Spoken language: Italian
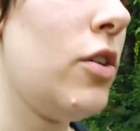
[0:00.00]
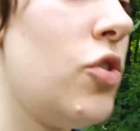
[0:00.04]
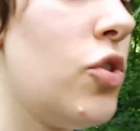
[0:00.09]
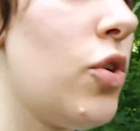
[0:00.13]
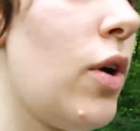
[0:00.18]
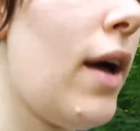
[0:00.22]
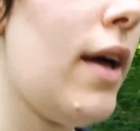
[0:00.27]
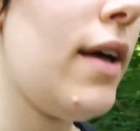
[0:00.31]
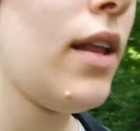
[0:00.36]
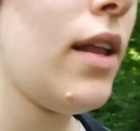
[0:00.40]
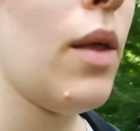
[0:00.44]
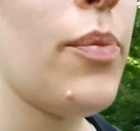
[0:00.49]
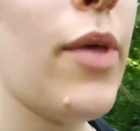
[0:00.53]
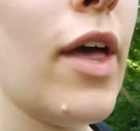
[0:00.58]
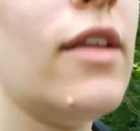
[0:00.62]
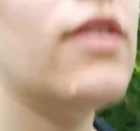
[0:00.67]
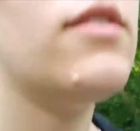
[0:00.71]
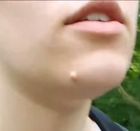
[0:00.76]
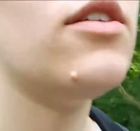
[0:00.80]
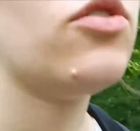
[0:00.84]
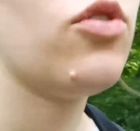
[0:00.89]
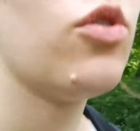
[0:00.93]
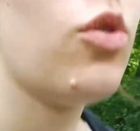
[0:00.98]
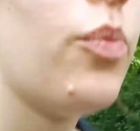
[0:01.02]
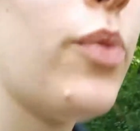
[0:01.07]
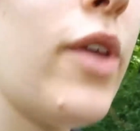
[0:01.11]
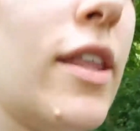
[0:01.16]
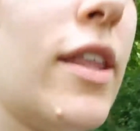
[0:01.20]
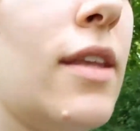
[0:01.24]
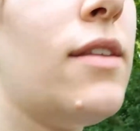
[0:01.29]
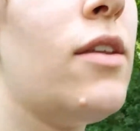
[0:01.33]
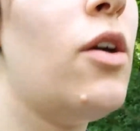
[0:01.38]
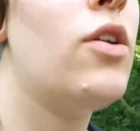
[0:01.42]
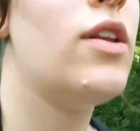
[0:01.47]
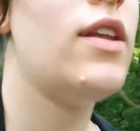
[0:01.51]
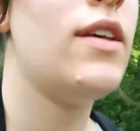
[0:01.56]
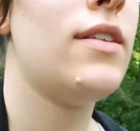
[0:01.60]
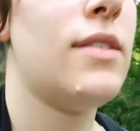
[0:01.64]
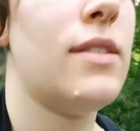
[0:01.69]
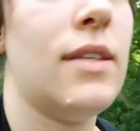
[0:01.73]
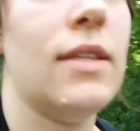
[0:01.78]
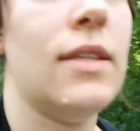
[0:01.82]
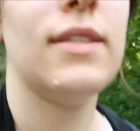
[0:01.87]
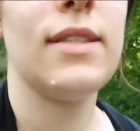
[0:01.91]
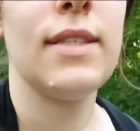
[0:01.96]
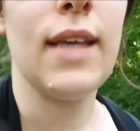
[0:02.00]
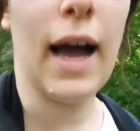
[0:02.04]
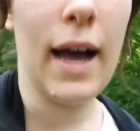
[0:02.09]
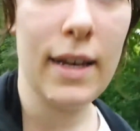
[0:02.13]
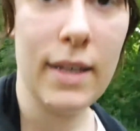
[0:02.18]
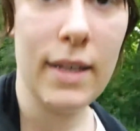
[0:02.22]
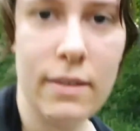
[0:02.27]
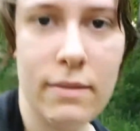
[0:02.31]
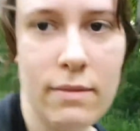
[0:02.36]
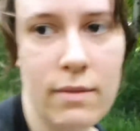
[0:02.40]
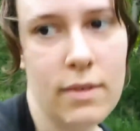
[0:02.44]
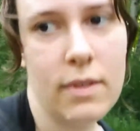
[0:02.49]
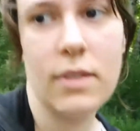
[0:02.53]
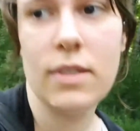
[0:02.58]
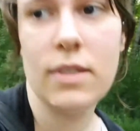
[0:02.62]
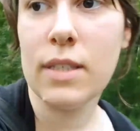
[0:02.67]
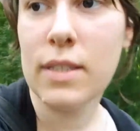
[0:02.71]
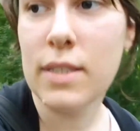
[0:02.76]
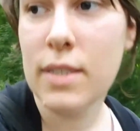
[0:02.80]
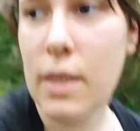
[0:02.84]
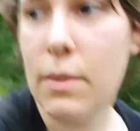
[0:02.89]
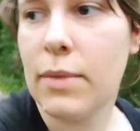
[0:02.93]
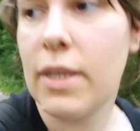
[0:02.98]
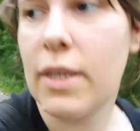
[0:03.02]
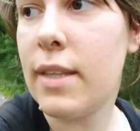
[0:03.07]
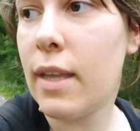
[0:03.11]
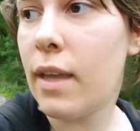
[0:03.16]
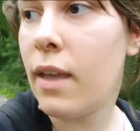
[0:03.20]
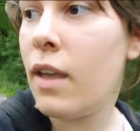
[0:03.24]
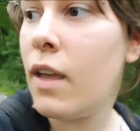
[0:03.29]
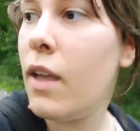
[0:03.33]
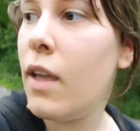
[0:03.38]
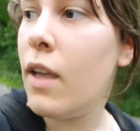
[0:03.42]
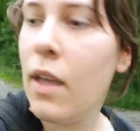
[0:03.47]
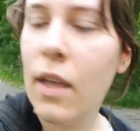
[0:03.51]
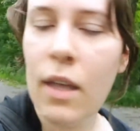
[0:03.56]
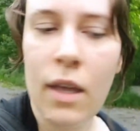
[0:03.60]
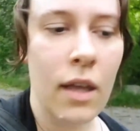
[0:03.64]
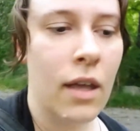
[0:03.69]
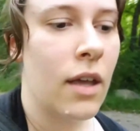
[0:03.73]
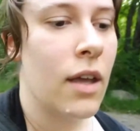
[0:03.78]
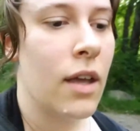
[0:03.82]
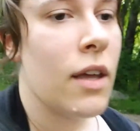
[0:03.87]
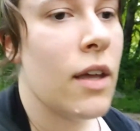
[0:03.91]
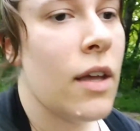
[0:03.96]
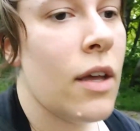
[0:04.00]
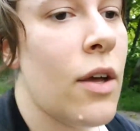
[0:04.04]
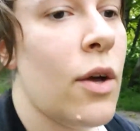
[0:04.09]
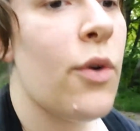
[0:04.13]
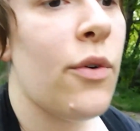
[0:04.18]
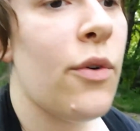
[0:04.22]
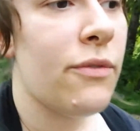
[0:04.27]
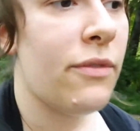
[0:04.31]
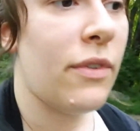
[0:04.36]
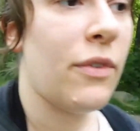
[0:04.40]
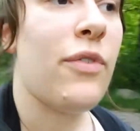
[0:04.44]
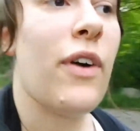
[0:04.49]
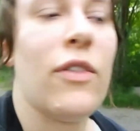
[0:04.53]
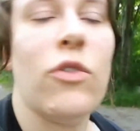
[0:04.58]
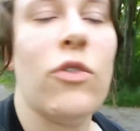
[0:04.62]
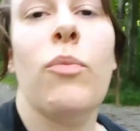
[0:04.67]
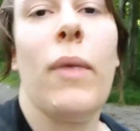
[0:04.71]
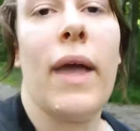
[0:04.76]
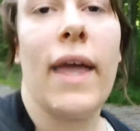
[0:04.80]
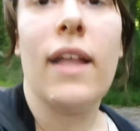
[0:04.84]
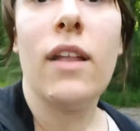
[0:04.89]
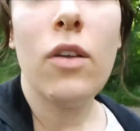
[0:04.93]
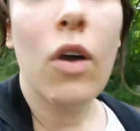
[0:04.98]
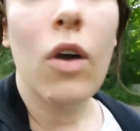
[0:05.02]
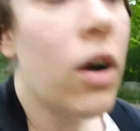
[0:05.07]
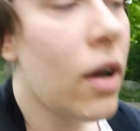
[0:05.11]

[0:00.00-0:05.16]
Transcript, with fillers: cioè le piante sono piene di oli essenziali, essenzialmente vi fanno meglio